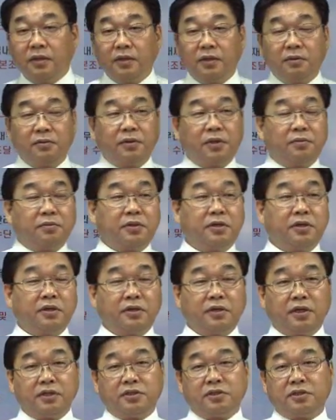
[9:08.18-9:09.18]
여러분 아마
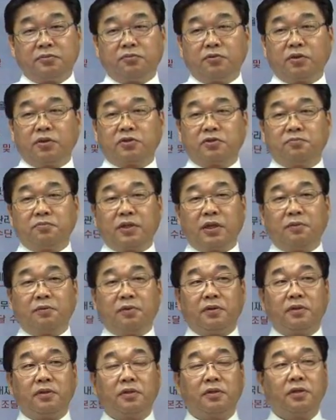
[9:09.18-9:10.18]
기억나실지
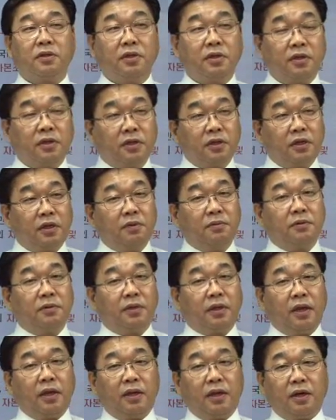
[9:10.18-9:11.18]
모르겠습니다만
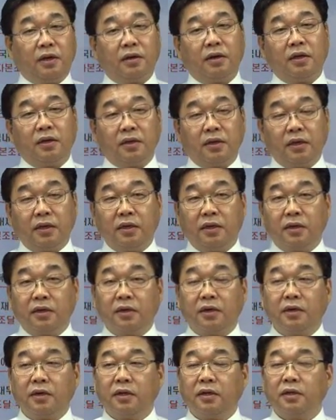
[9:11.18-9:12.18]
일본 엔화가
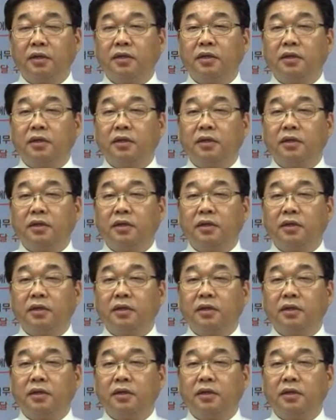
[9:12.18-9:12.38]
엔화가